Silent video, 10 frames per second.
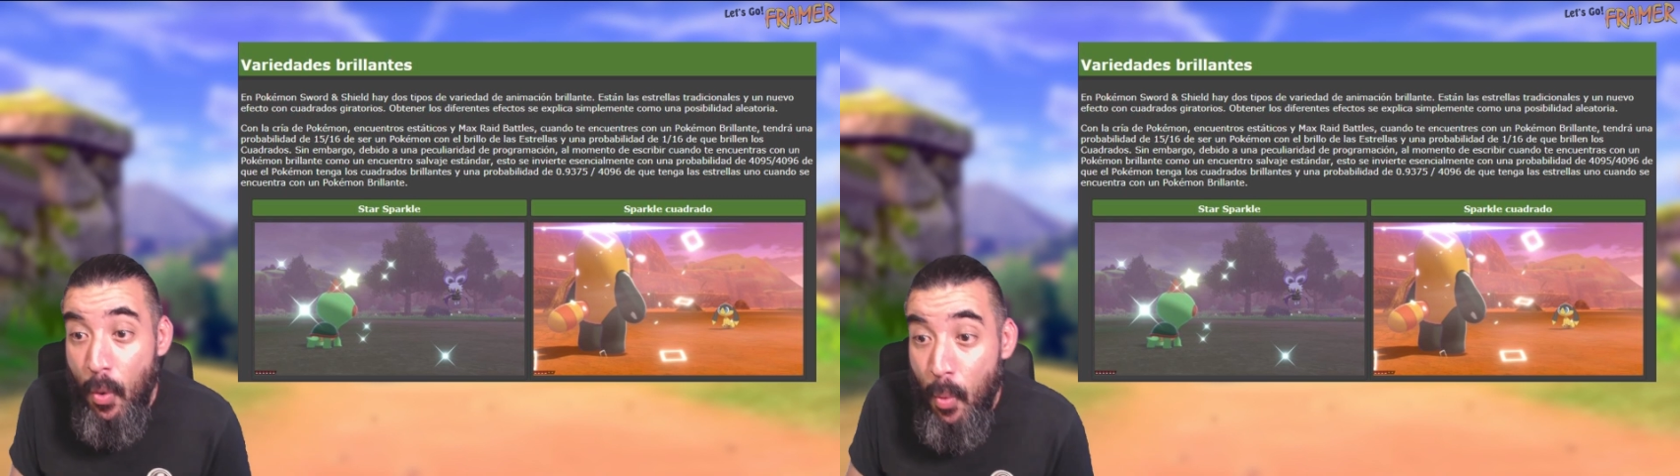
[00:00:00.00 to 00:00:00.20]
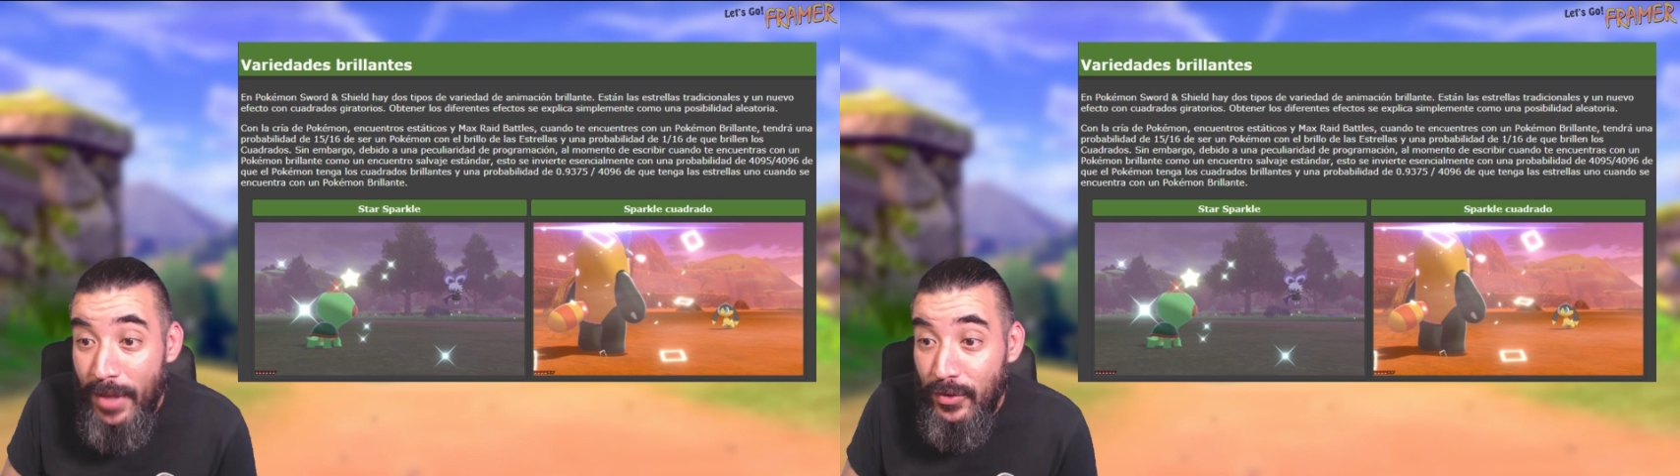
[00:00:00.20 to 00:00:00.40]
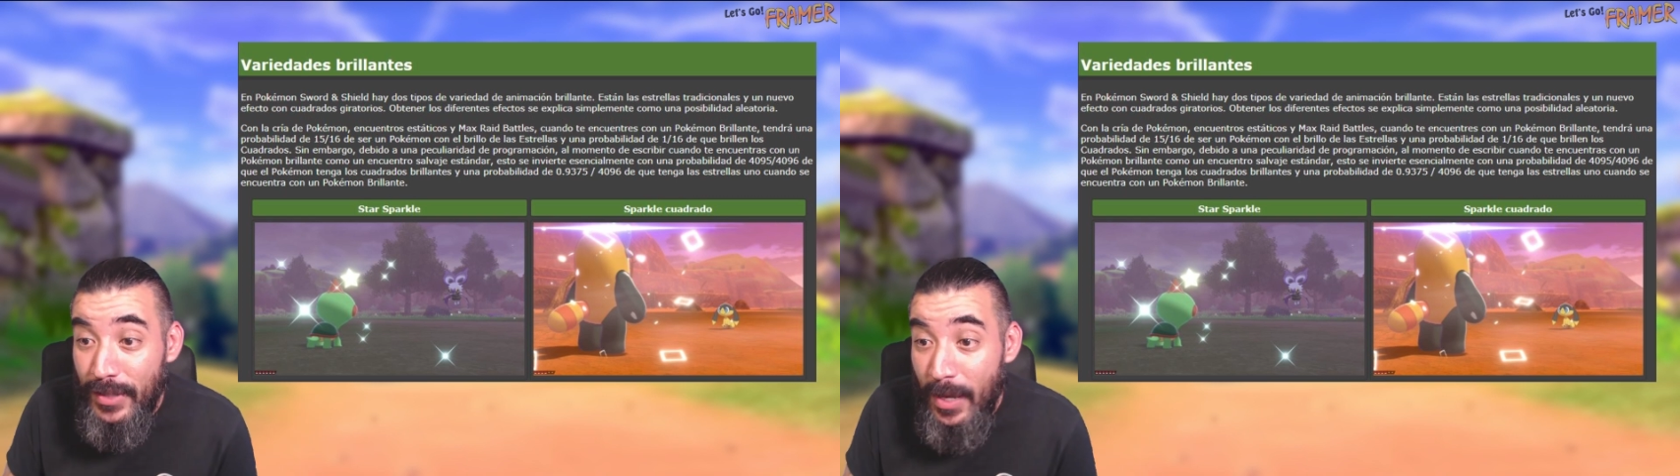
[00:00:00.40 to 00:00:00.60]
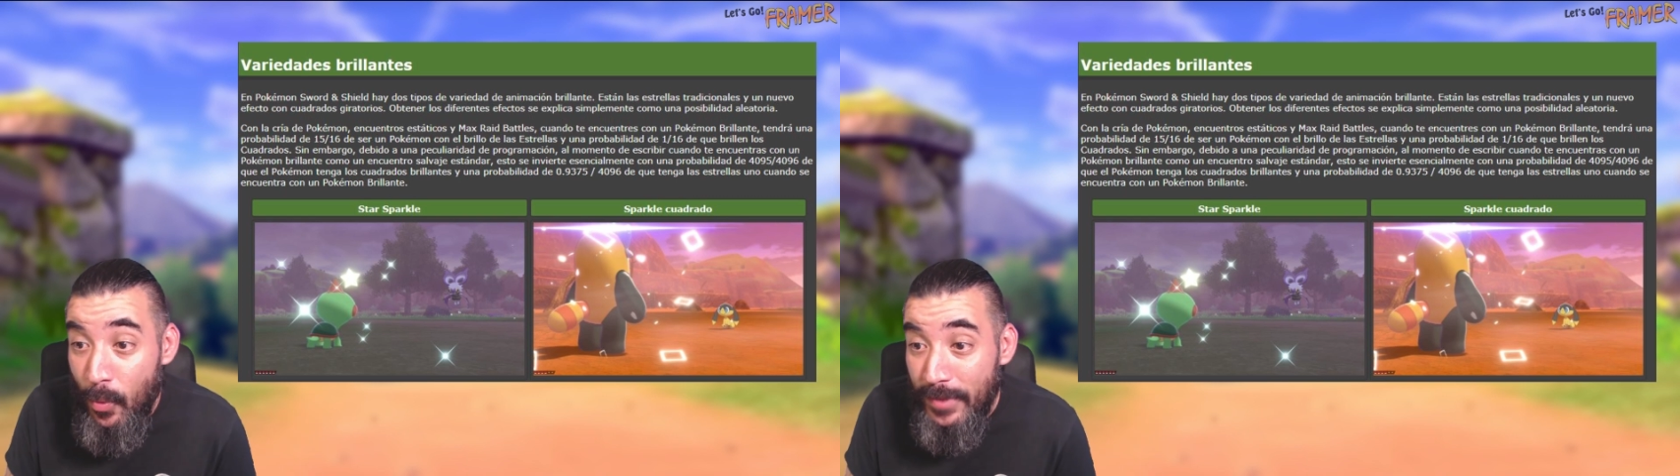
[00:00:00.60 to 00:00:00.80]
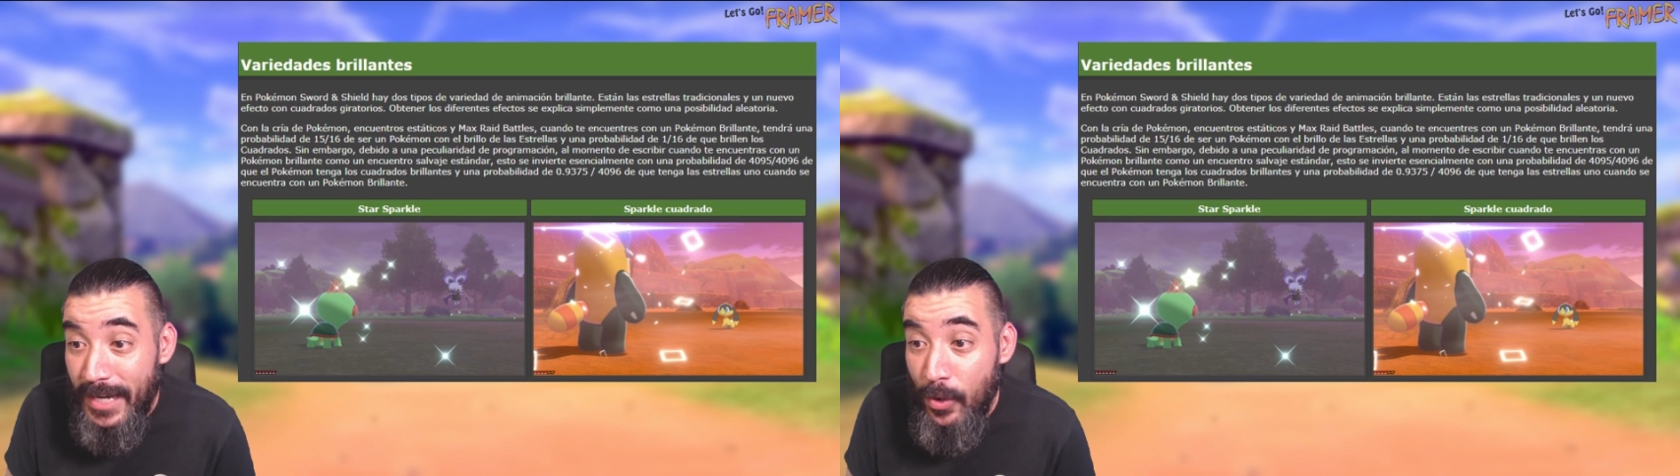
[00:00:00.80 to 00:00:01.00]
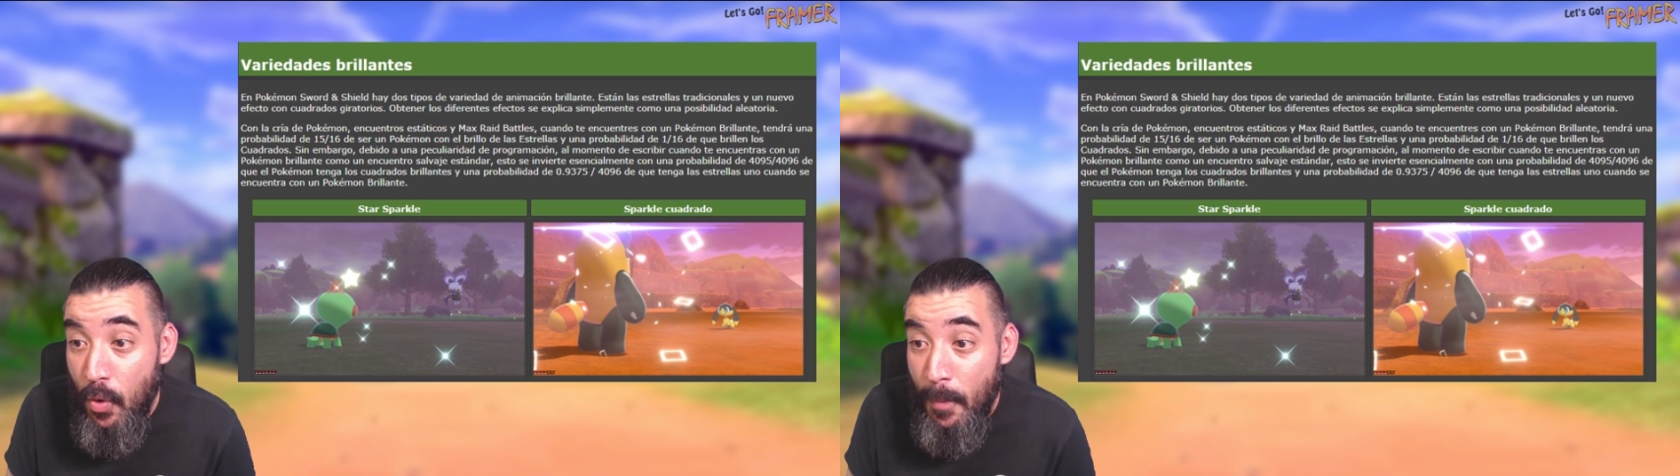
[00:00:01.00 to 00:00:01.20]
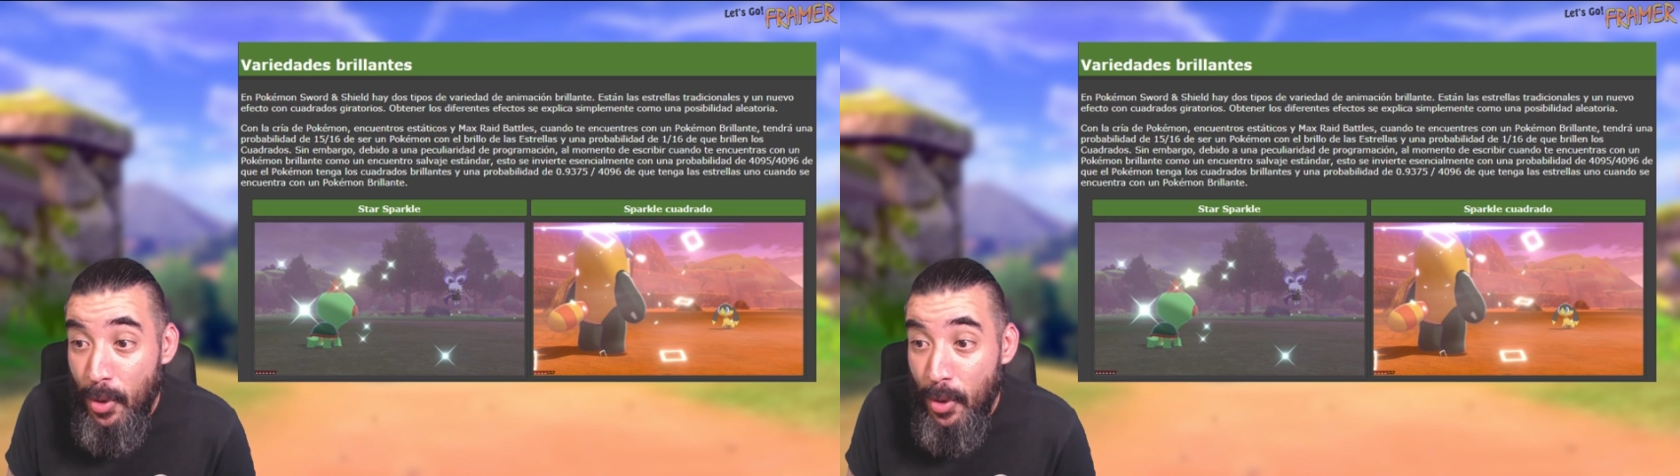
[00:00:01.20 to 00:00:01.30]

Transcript: Cuando te encuentres con un